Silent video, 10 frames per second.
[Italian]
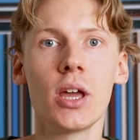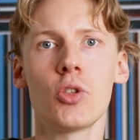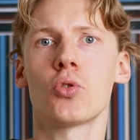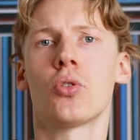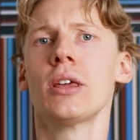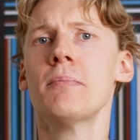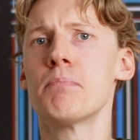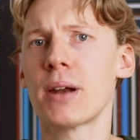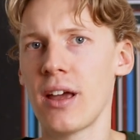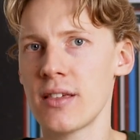che sono
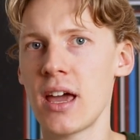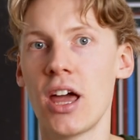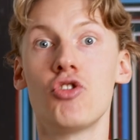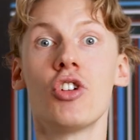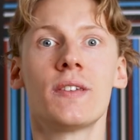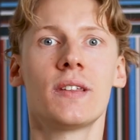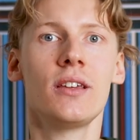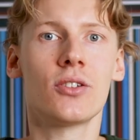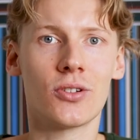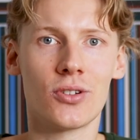imprese che
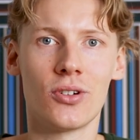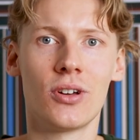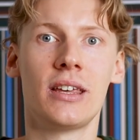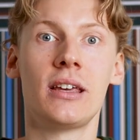gestiscono